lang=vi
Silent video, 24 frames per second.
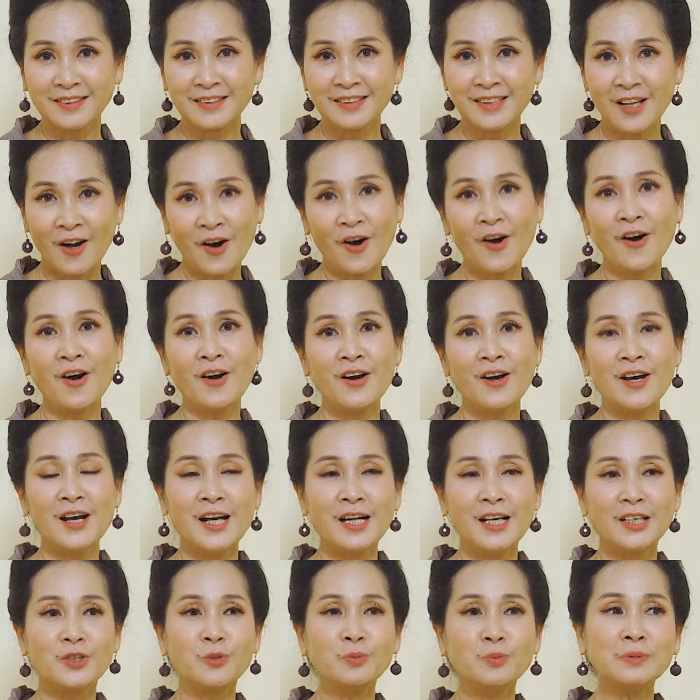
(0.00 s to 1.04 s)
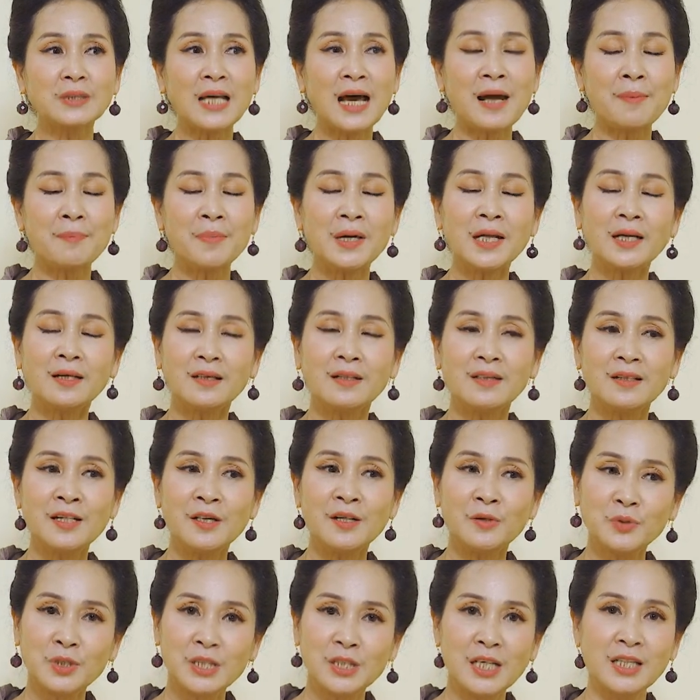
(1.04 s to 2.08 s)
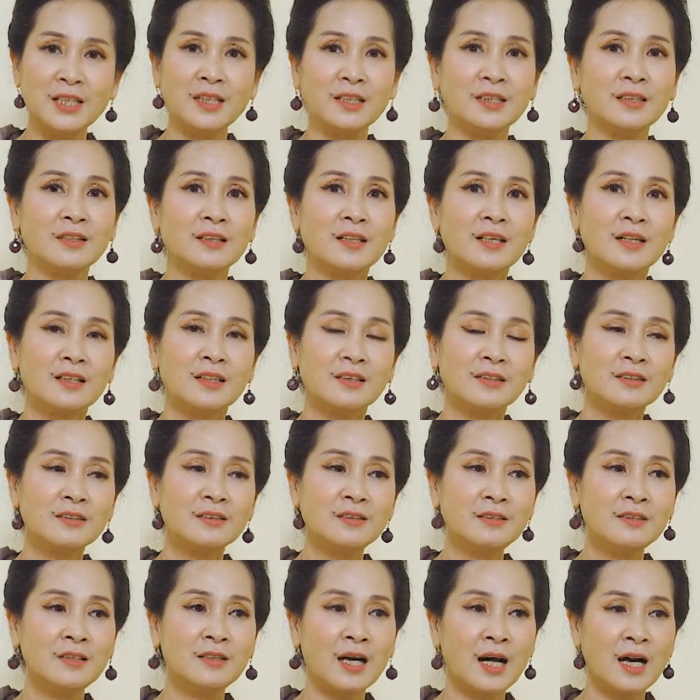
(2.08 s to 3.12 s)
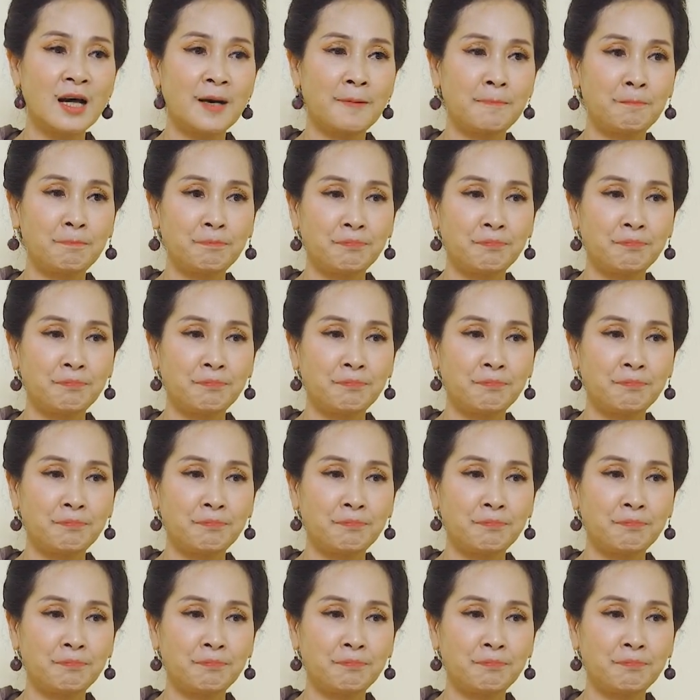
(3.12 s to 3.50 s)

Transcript: đó chúng ta biết điều chỉnh từ à,